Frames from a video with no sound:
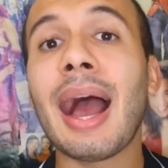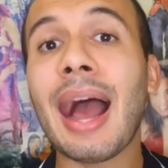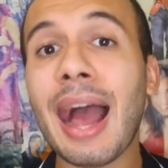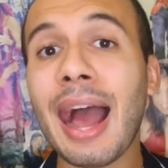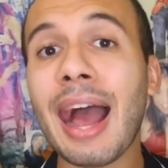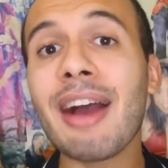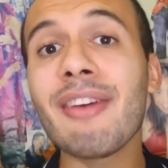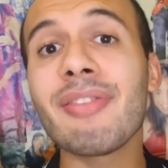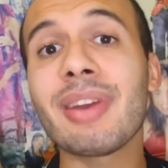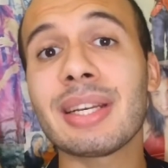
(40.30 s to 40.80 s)

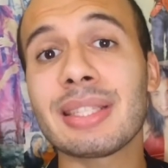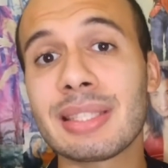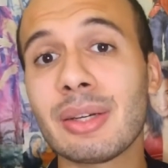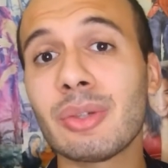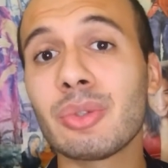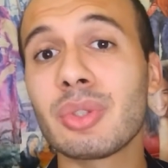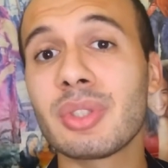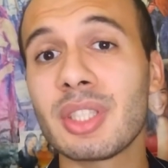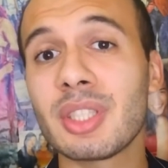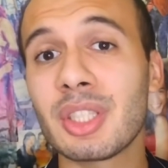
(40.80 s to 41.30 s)
A
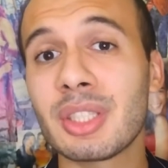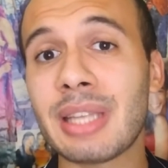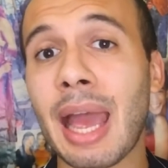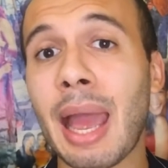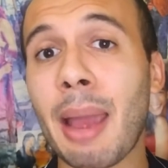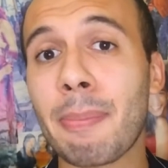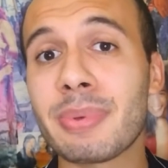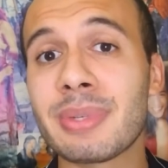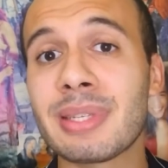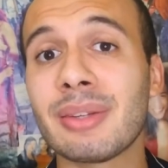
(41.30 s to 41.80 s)
versão dos
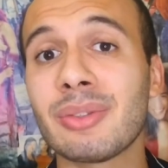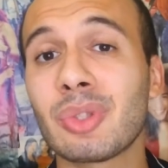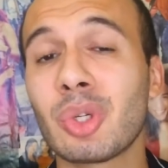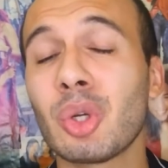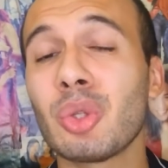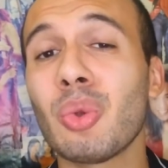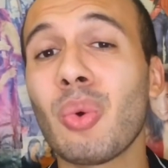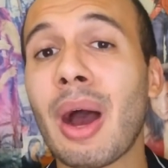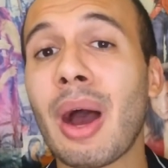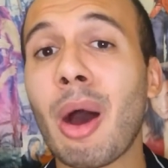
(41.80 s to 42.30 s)
Steps
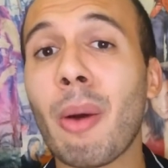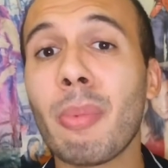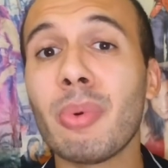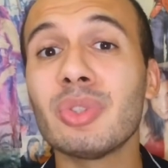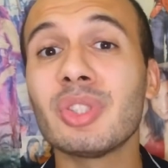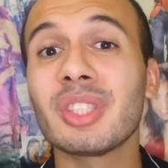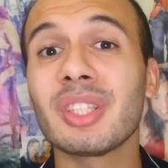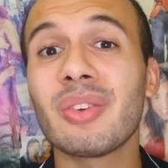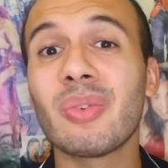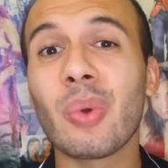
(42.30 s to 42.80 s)
entrou no álbum
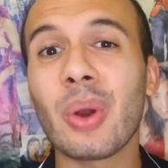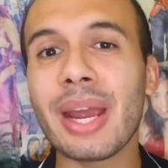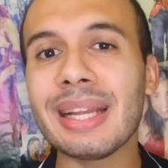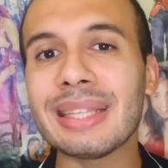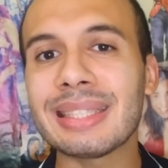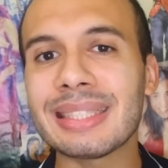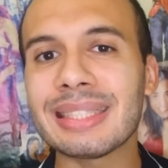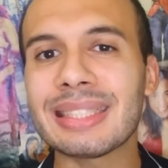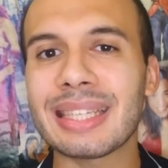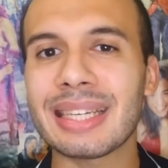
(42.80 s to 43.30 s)
de
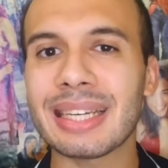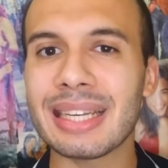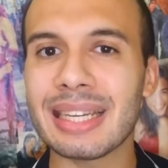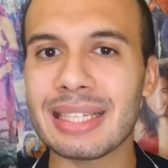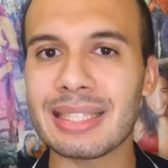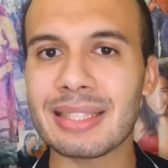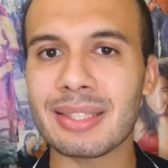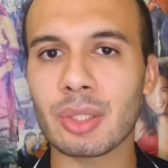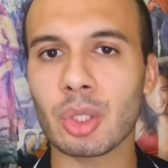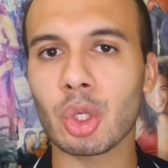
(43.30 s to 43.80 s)
Greatest
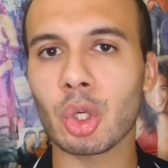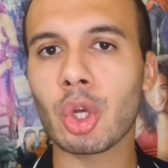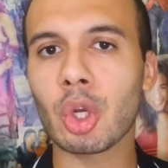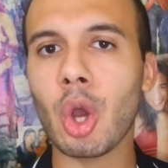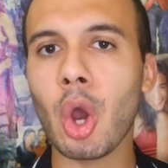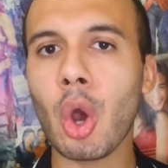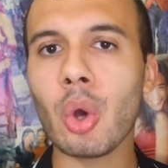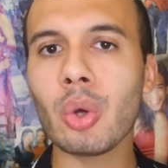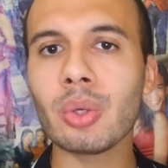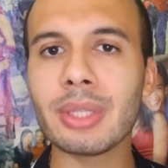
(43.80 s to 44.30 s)
Hits,
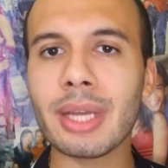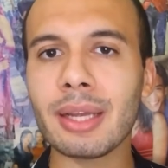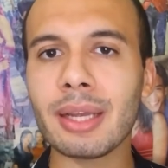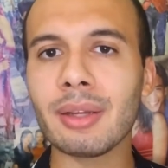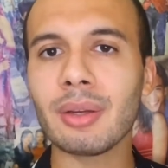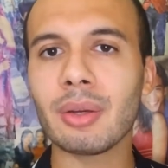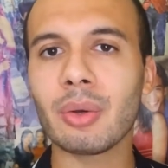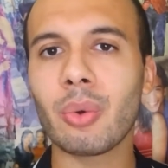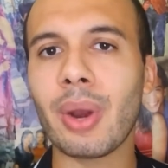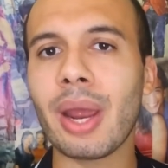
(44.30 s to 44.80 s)

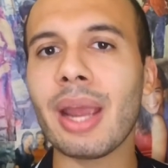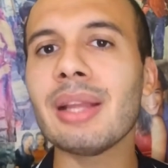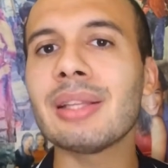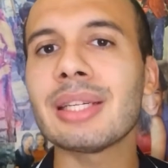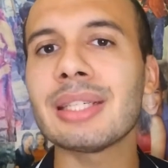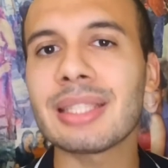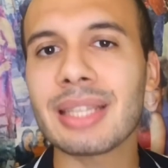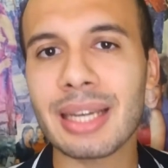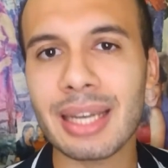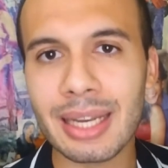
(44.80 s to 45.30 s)
Golden
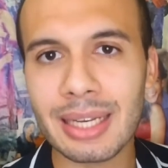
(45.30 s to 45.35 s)
Greatest